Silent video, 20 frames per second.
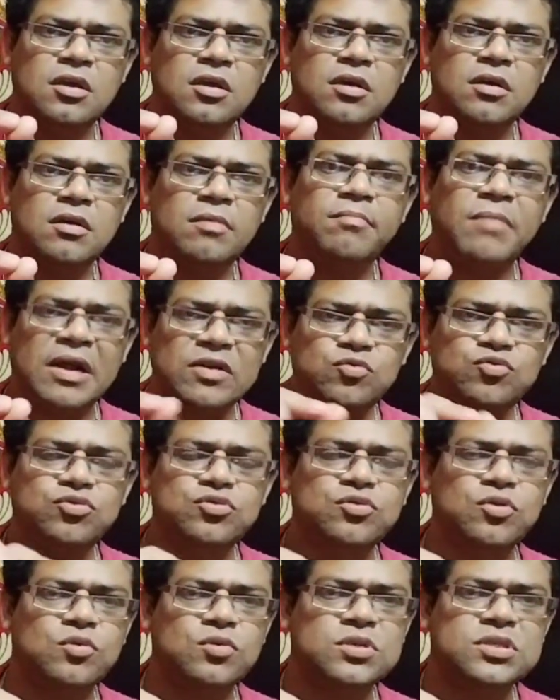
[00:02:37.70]
মানুষ
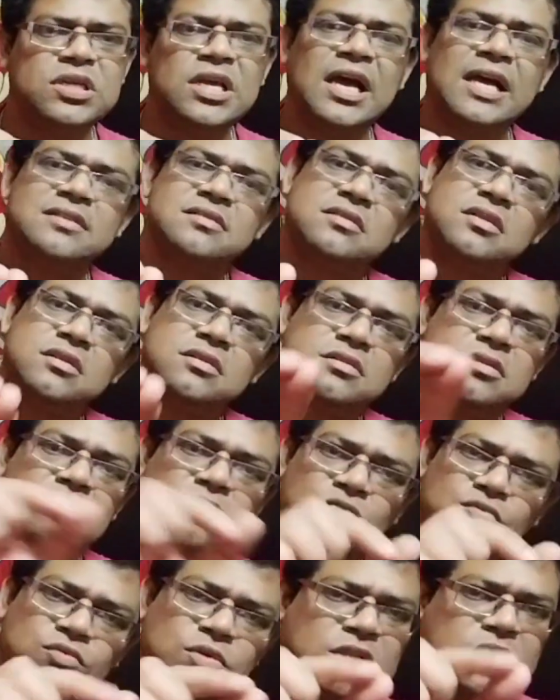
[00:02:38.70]
তো সে আস্তে আস্তে
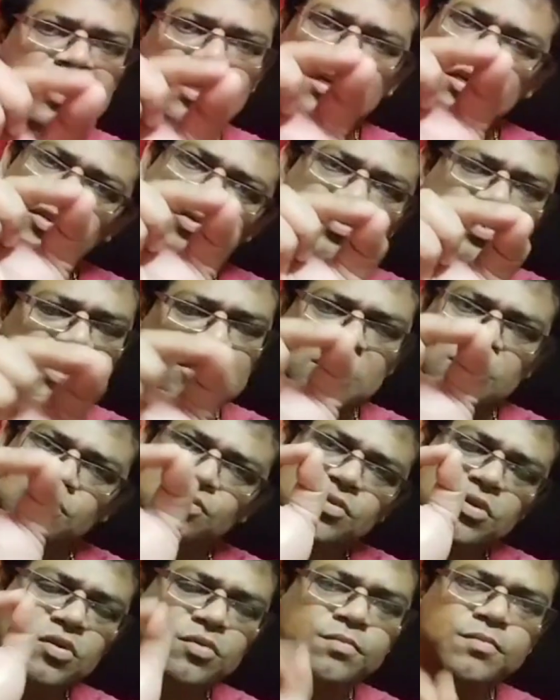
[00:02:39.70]
ঘোড়াতে কিছুটা কিছু
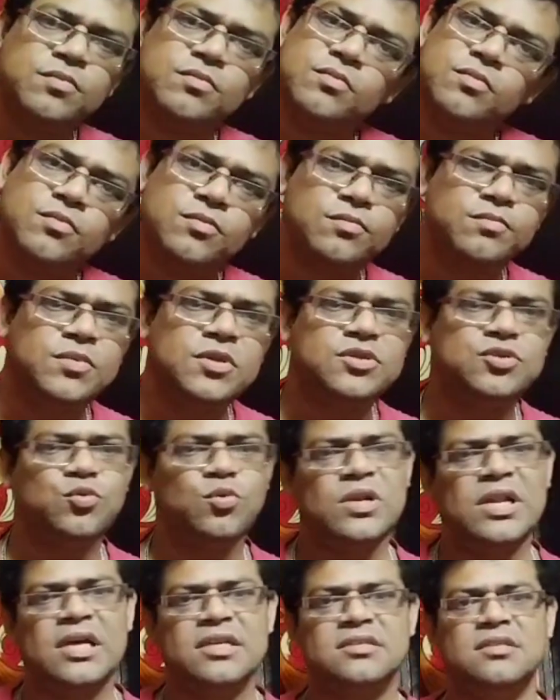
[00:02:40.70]
না দিয়ে
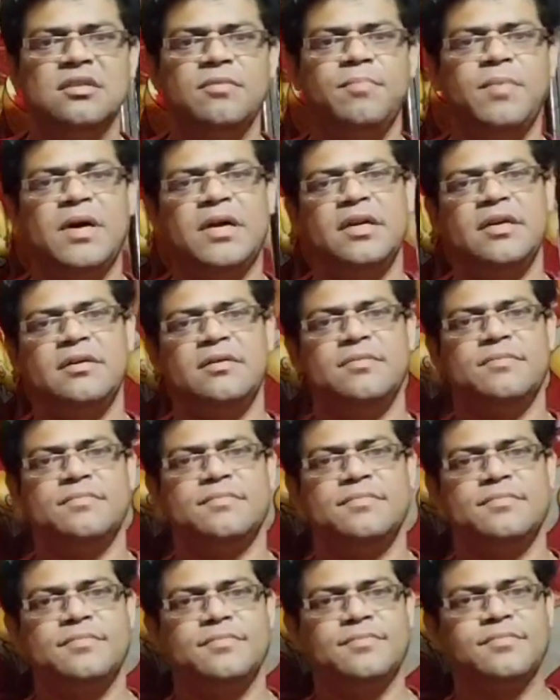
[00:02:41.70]
চলে আসতে পারে
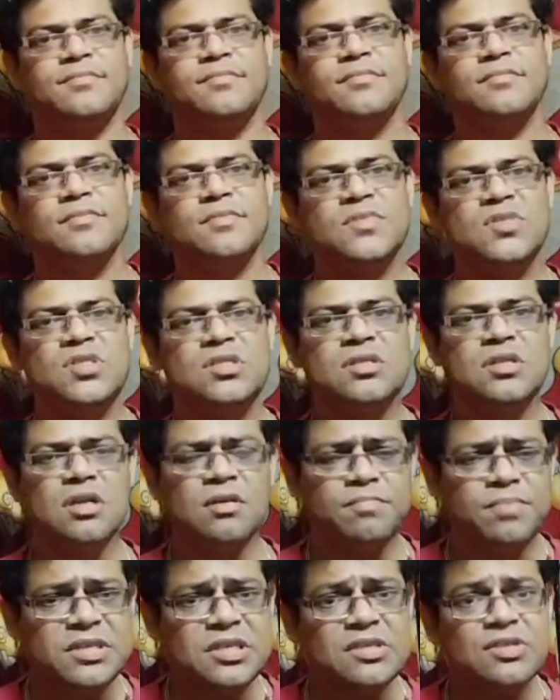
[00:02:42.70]

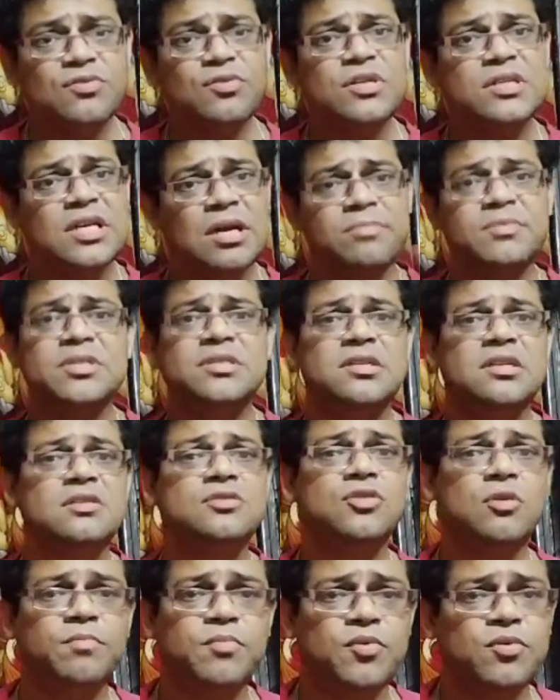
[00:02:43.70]
বিশেষ করে স্বামী স্ত্রীর
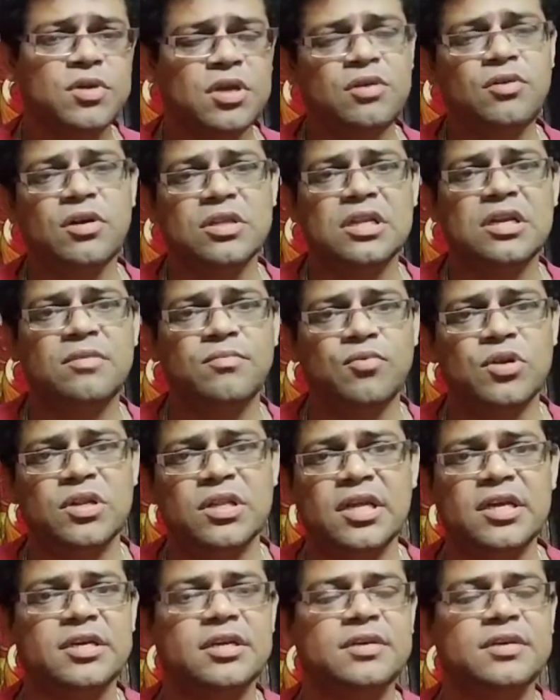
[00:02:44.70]
সম্পর্কেই কথাটা বলে থাকি